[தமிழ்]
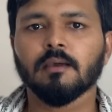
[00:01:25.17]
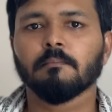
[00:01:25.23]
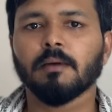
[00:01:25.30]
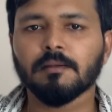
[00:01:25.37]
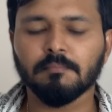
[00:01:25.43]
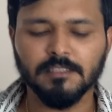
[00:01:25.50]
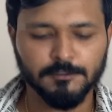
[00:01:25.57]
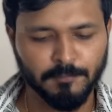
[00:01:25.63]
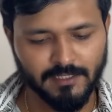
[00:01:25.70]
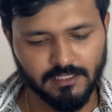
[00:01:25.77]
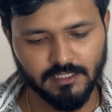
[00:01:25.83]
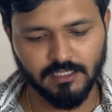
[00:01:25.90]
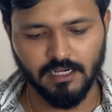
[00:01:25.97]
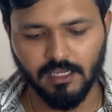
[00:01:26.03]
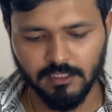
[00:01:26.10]
பட் மிஸ்
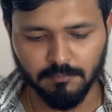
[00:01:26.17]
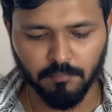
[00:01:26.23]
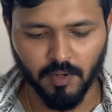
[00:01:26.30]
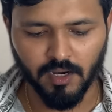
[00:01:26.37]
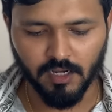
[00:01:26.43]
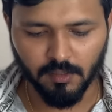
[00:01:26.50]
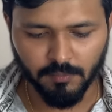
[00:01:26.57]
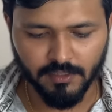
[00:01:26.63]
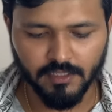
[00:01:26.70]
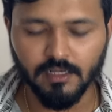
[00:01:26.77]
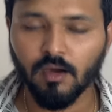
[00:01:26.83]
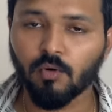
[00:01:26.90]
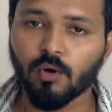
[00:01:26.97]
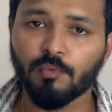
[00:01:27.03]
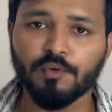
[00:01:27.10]
பண்ணியிருந்தீங்கன்னா இப்போ ஆர்டர்
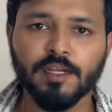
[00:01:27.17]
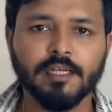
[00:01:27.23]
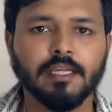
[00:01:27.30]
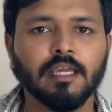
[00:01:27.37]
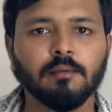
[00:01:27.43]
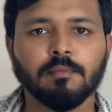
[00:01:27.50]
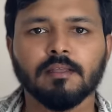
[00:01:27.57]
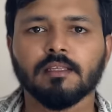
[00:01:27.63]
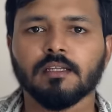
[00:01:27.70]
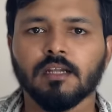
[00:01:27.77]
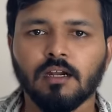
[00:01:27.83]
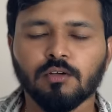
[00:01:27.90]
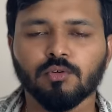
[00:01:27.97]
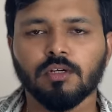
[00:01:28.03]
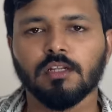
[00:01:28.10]
பண்ணிங்கன்னா உங்கள் வீட்டுக்கே
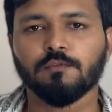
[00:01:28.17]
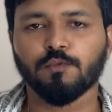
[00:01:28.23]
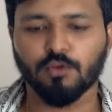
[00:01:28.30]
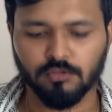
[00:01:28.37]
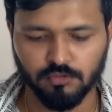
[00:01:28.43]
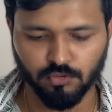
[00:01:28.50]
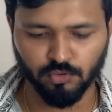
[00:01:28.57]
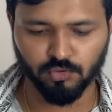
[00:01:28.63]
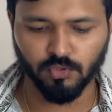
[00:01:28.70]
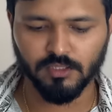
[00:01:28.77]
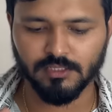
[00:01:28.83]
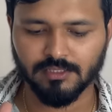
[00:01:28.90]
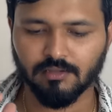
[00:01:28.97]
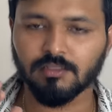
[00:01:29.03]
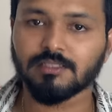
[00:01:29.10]
பார்த்தீங்கன்னா டுவெண்ட்டி ஃபோர்த் டு
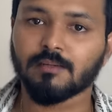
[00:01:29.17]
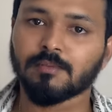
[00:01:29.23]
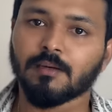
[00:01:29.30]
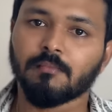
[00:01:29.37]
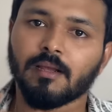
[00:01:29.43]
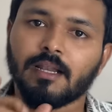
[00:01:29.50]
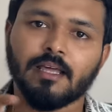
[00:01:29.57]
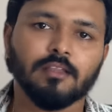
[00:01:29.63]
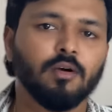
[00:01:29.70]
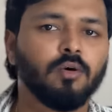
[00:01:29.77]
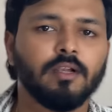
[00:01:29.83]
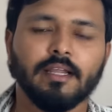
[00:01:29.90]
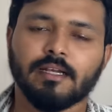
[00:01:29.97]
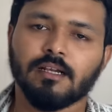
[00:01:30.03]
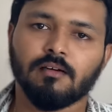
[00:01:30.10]
டுவெண்ட்டி செவன் செப்டம்பரில் ஏதோ
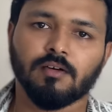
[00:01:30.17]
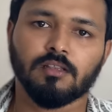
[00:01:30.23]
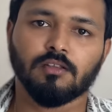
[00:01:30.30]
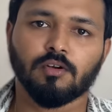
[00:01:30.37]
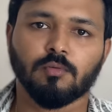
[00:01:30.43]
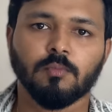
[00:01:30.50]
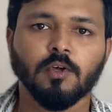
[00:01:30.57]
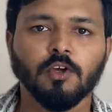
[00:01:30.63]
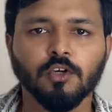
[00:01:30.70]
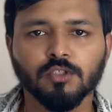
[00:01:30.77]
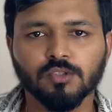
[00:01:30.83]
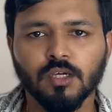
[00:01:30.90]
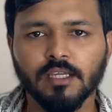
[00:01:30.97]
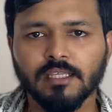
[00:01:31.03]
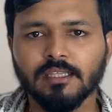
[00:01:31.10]
ஒரு டேட்டில் வந்துடும்
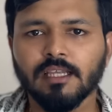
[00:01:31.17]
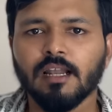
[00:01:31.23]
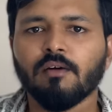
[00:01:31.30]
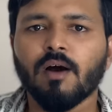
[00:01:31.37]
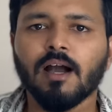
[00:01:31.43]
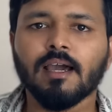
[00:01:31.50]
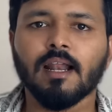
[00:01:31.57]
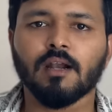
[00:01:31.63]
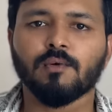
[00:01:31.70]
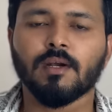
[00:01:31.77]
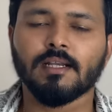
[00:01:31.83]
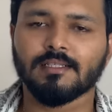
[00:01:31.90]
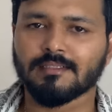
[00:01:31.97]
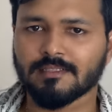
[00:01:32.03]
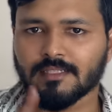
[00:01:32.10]
ஸோ இதில் வாங்குற
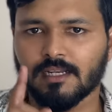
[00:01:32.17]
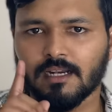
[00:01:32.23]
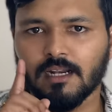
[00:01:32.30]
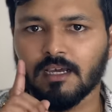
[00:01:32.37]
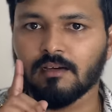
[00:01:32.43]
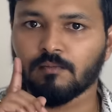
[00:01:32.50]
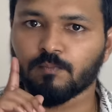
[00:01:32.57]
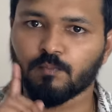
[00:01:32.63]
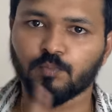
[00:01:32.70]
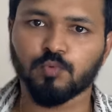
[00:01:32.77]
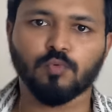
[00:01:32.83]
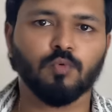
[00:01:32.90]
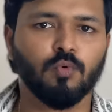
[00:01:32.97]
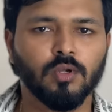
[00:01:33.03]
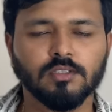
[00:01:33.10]
அட்வான்டேஜஸ் என்னென்னா
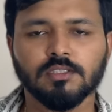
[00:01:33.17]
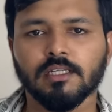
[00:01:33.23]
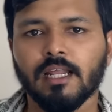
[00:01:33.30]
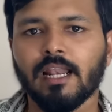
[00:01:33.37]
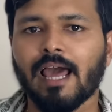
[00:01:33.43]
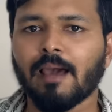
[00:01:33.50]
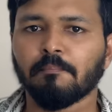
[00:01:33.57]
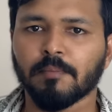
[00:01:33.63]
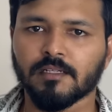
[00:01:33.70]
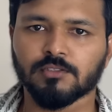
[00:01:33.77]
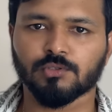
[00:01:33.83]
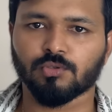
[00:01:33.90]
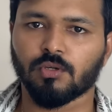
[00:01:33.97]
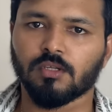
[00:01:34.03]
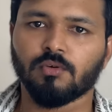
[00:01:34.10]
ஒரிஜினல் ஆப்பிள்
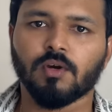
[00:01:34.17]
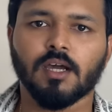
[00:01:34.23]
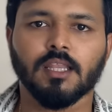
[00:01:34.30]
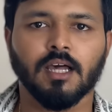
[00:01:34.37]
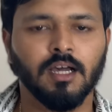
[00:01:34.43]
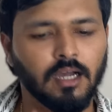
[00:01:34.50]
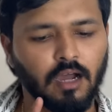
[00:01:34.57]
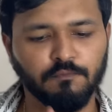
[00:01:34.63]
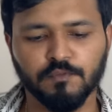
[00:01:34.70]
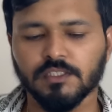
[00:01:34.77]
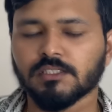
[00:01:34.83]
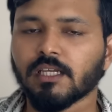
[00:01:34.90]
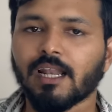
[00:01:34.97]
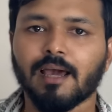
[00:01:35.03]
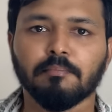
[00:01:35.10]
ஸ்டோர் இவங்க தான்
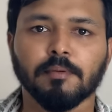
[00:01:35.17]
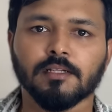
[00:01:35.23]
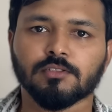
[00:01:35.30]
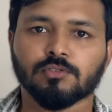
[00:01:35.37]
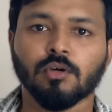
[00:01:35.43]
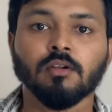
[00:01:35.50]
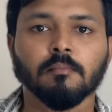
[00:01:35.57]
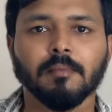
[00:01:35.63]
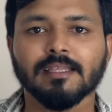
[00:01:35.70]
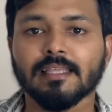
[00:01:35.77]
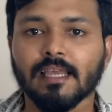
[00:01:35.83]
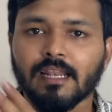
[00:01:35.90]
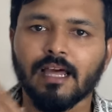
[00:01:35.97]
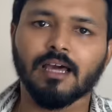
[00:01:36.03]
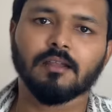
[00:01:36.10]
அஃபிஷியல் ஆப்பிள் ஸ்டோர் மற்ற
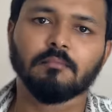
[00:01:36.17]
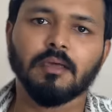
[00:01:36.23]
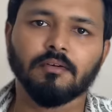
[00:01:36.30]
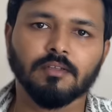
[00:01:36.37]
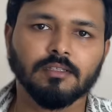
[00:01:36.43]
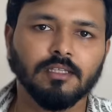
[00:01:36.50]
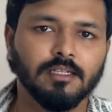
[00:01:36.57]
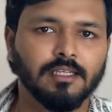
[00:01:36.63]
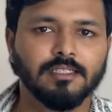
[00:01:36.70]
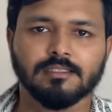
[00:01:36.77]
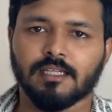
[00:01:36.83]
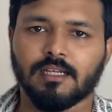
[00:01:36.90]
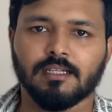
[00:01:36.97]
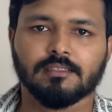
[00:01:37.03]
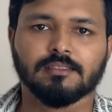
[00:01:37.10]
எல்லாருமே வந்து
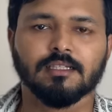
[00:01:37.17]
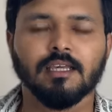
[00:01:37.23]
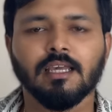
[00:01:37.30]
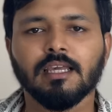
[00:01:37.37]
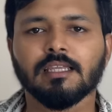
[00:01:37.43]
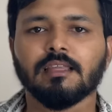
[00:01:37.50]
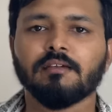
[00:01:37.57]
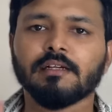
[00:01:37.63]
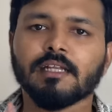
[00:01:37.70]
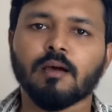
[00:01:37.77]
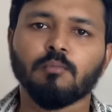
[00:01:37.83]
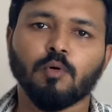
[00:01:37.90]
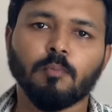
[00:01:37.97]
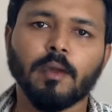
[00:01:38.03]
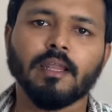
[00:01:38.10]
ரீசெல்லர்ஸ் இதை
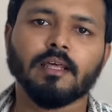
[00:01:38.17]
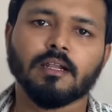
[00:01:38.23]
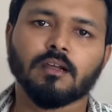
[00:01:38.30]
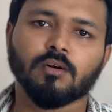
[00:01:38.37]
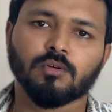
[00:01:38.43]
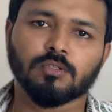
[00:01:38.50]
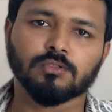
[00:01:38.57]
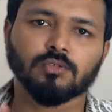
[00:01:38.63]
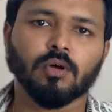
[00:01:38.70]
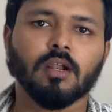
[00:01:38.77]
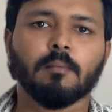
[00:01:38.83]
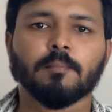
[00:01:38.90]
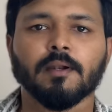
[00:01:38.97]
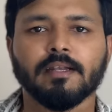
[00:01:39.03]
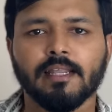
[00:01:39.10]
விட்டால் மும்பையில் இருக்க ஒரு ஸ்டோர்
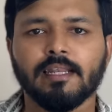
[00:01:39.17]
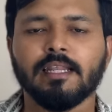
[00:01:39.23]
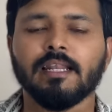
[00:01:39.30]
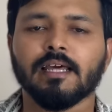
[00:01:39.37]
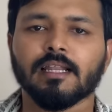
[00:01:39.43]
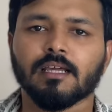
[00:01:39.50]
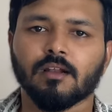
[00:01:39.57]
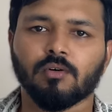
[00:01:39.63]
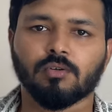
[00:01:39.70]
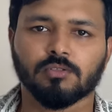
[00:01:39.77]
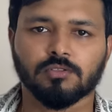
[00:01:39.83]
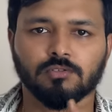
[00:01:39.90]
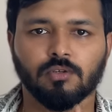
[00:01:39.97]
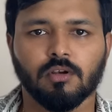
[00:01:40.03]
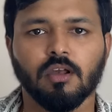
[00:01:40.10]
அப்புறம் டெல்லியில் இருக்கிற ஒரு
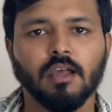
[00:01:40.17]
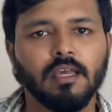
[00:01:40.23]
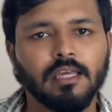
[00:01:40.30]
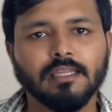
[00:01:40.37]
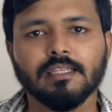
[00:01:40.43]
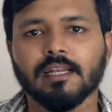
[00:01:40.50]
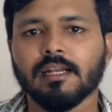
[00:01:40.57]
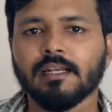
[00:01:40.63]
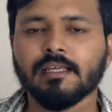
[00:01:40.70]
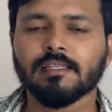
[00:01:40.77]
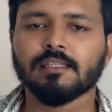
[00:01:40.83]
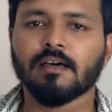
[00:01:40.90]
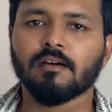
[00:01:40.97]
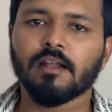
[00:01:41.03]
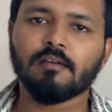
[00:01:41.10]
ஸ்டோர் இது ரெண்டு
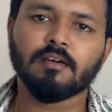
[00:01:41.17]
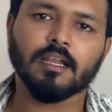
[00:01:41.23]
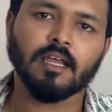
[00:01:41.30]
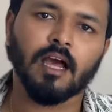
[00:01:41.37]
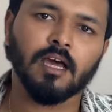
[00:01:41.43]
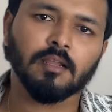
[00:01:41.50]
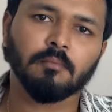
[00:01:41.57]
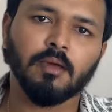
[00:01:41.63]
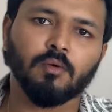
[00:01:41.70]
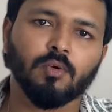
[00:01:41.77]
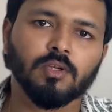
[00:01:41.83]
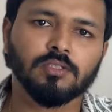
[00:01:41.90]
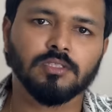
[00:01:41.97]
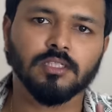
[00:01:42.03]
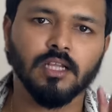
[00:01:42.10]
தவிர வேறு யாருமே
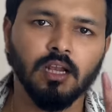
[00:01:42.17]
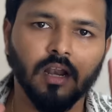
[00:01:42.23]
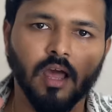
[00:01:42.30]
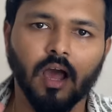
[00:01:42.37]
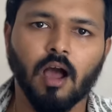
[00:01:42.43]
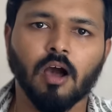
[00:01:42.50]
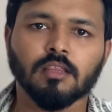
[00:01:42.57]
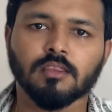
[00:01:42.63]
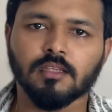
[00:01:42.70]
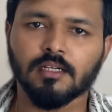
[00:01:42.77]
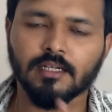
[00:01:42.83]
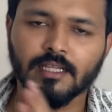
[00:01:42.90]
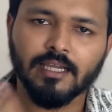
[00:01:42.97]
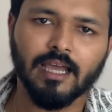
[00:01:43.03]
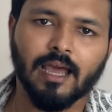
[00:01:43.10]
ஒரிஜினல்
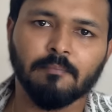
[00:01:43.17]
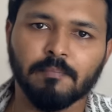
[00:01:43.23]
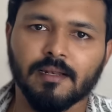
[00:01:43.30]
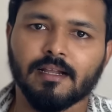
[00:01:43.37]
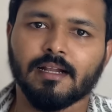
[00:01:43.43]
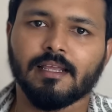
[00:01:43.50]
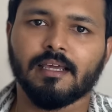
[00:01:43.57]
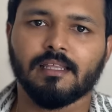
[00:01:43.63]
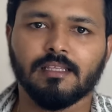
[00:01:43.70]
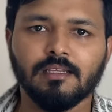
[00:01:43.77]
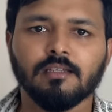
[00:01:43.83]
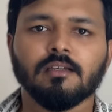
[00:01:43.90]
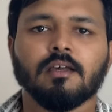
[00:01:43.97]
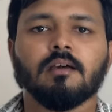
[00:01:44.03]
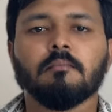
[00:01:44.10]
ஆத்தென்டிக் ஆப்பிள் கிடையாது
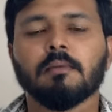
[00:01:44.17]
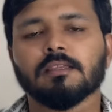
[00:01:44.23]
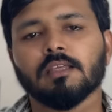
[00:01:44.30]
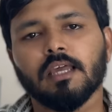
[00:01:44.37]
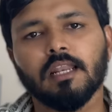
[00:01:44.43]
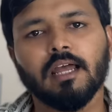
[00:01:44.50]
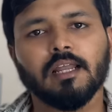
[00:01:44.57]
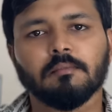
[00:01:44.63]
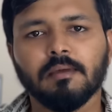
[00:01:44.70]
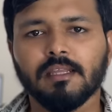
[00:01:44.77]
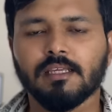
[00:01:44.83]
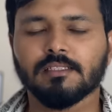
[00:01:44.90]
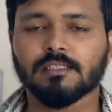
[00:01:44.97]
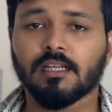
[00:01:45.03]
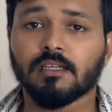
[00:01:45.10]
மற்ற எல்லாருமே
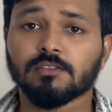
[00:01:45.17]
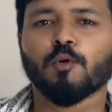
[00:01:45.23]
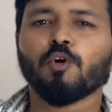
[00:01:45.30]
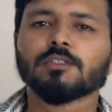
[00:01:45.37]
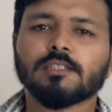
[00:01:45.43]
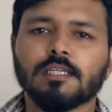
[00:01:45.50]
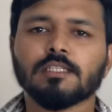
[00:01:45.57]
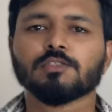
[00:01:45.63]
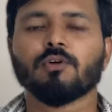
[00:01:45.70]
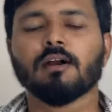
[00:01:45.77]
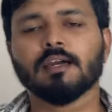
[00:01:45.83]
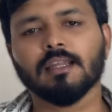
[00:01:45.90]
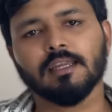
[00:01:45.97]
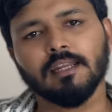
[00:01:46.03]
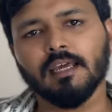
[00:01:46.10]
ரீசெல்லர் ப்ரோ சீரிஸ்
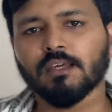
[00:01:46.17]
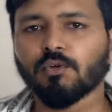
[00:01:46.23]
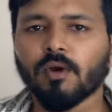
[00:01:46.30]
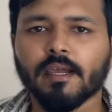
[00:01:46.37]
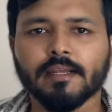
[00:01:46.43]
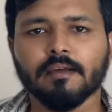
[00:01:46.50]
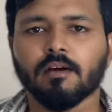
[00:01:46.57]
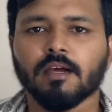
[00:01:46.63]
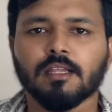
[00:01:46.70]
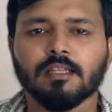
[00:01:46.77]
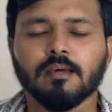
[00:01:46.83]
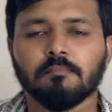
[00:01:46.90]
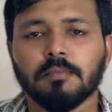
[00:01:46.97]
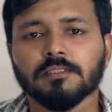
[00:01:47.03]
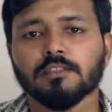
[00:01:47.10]
வாங்குறீங்கன்னா இவங்ககிட்ட வாங்குறது
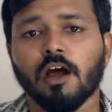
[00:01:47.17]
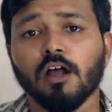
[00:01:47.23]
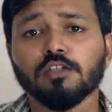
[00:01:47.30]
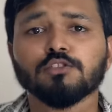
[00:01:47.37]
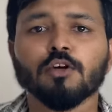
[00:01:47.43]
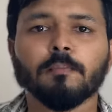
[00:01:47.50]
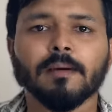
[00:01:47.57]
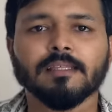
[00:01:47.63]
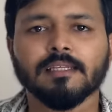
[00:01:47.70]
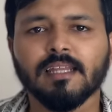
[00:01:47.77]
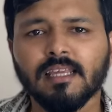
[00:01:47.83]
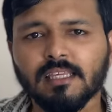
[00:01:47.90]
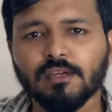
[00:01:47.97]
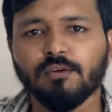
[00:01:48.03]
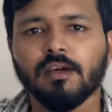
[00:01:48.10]
தான் பெஸ்ட் ஆல்சோ
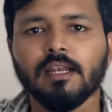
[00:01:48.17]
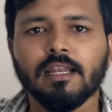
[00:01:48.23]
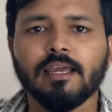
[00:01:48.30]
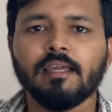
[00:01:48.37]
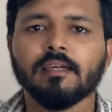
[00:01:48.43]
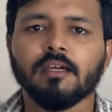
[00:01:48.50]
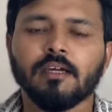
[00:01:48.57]
பார்த்தீங்கன்னா இவங்களே